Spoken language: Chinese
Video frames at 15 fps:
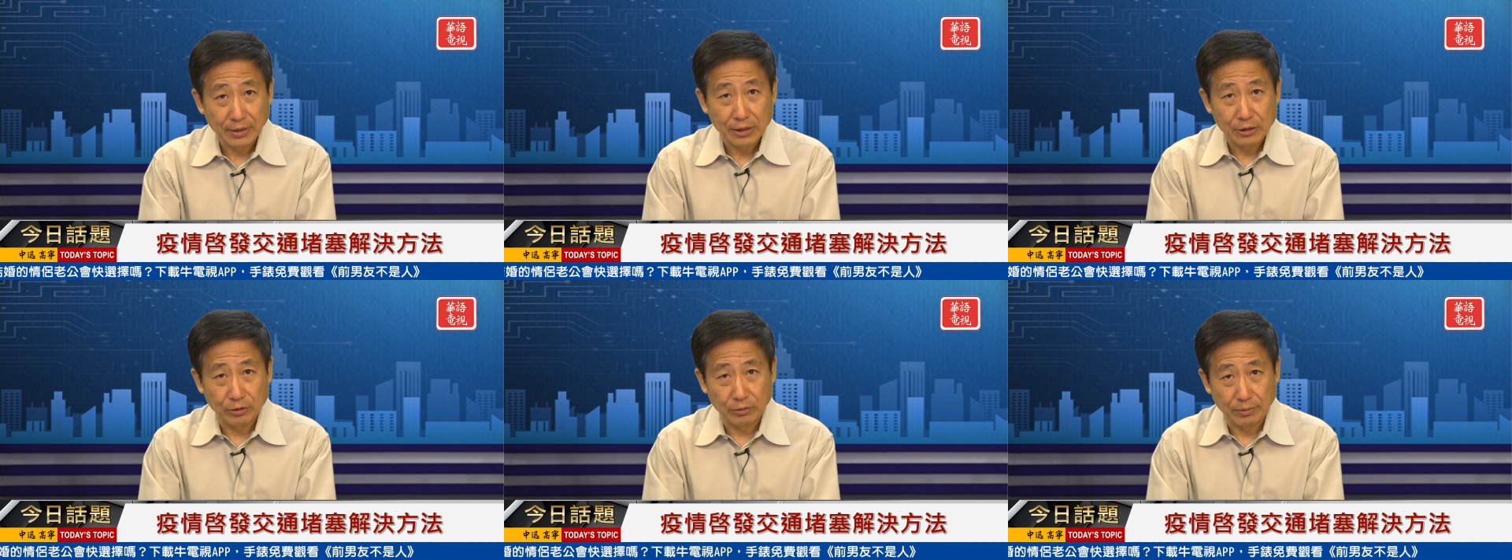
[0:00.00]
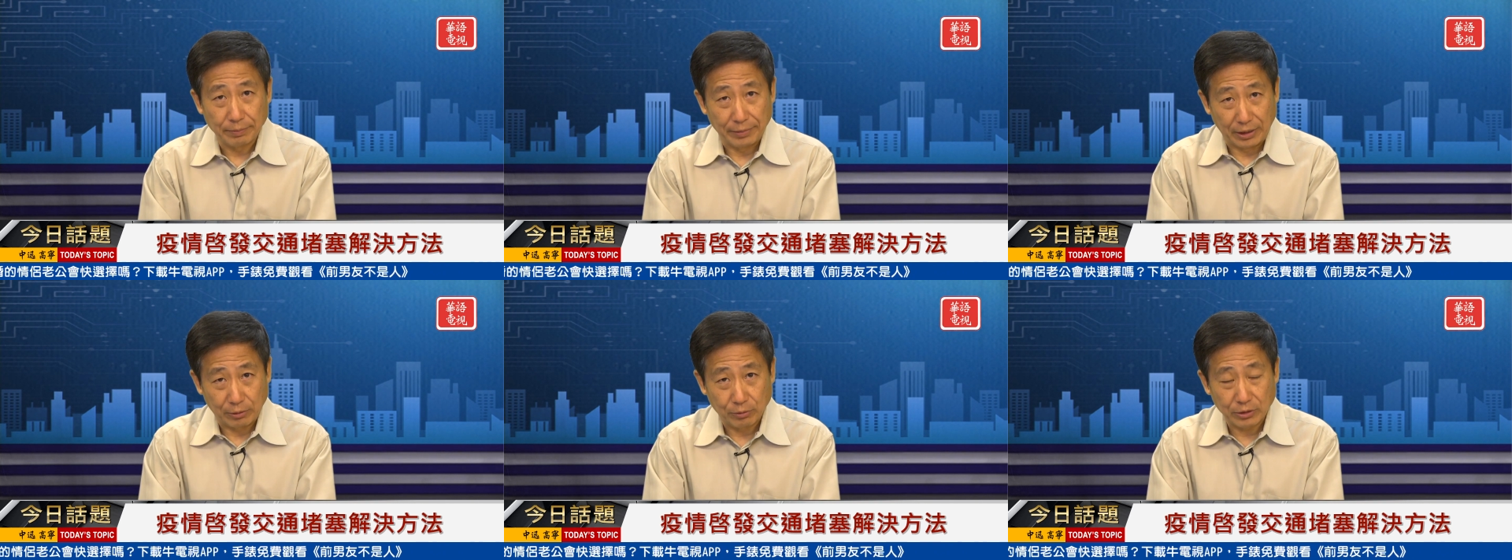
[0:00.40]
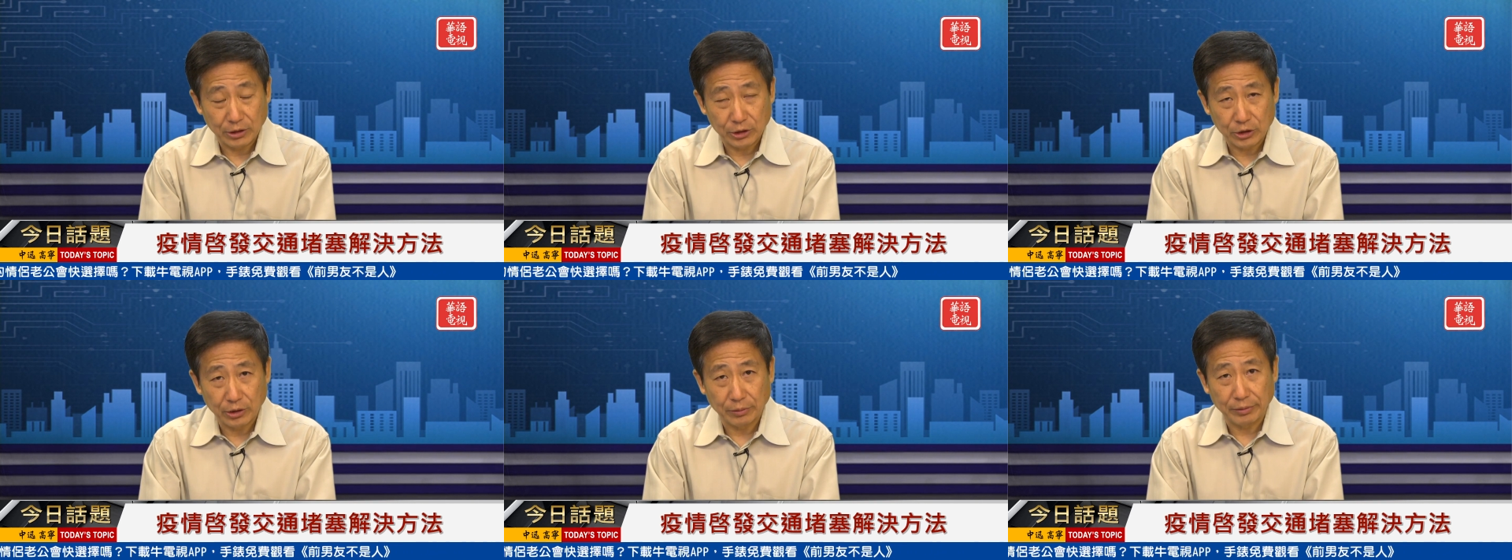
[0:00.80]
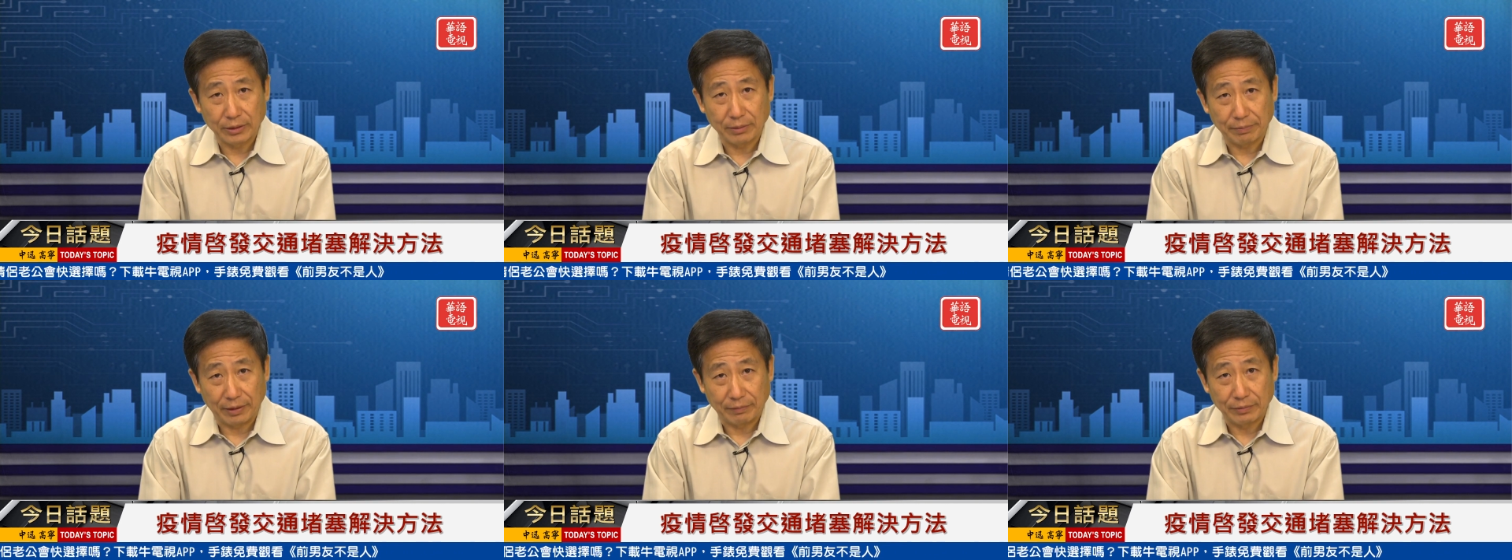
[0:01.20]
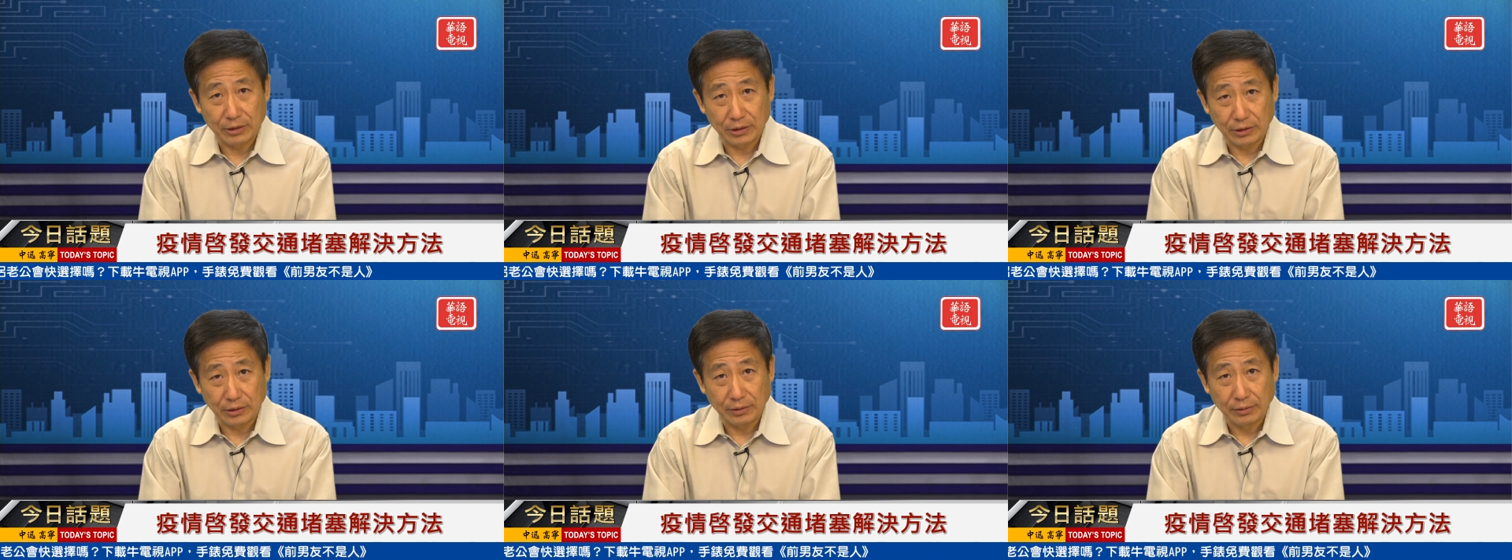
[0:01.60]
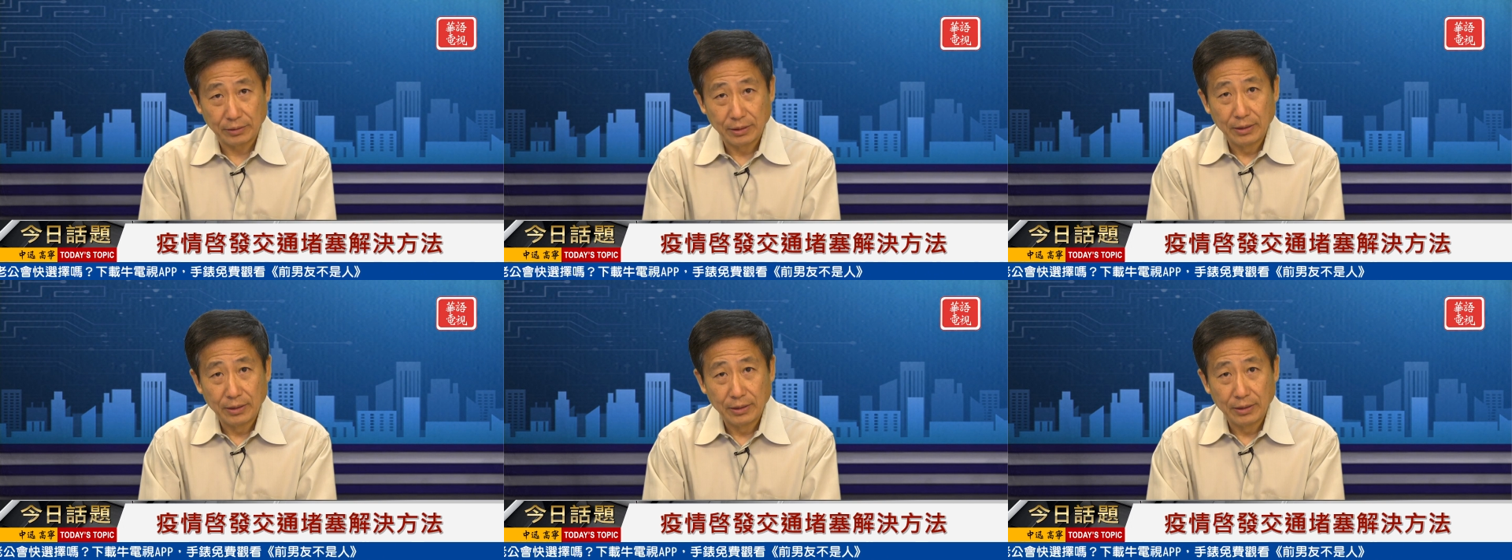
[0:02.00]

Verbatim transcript: 就是美国这个社会的百分之一。